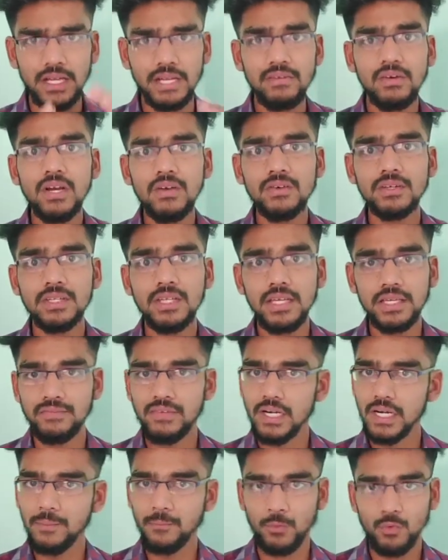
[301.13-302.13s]
இவர் வந்து
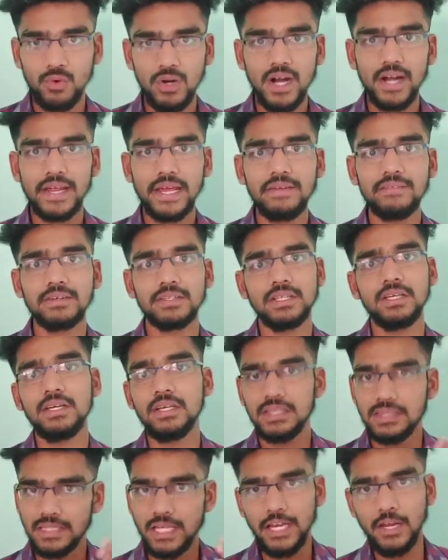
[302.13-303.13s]
இதற்கு முன்னாடியே வந்து
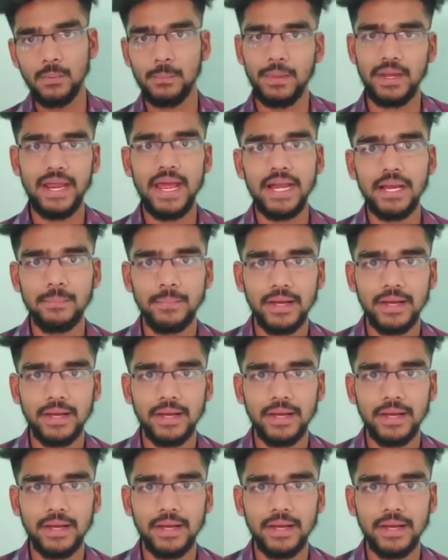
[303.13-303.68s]
தெரியும் பிரியாணி